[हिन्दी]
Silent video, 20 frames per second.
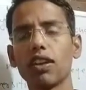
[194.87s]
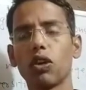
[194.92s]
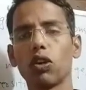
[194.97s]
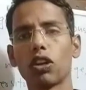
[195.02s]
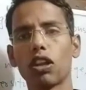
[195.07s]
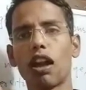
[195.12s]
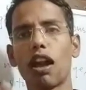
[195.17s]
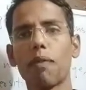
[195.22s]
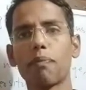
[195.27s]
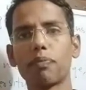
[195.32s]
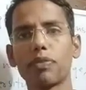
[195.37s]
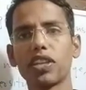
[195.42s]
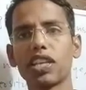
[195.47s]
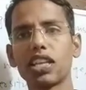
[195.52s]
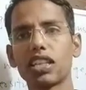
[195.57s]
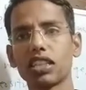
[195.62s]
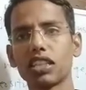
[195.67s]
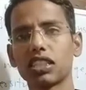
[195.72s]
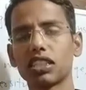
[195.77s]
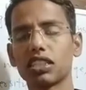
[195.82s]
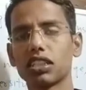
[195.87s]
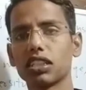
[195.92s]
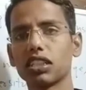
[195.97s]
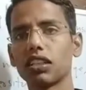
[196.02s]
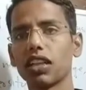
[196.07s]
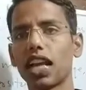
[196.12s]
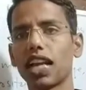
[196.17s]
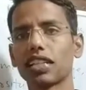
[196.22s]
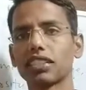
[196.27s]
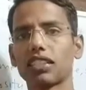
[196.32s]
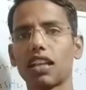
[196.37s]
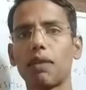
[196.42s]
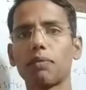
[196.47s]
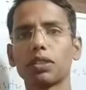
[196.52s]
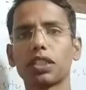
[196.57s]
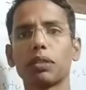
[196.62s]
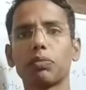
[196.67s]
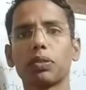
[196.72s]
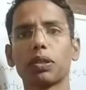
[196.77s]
और अपनी इस एग्जाम की